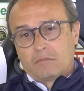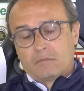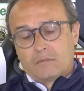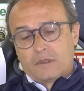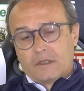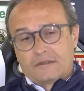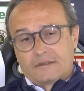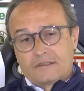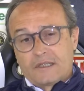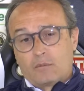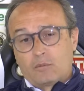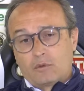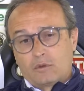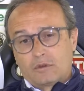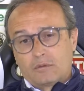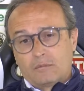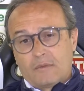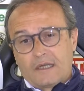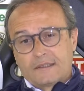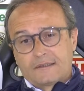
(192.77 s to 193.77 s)
eh, siamo
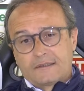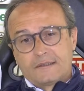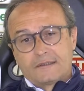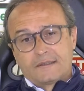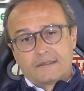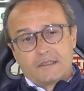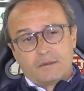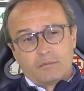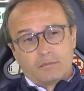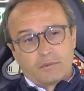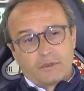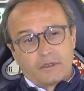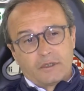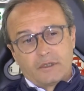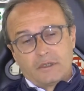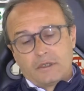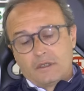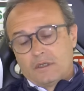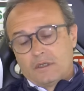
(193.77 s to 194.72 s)
rimasti sempre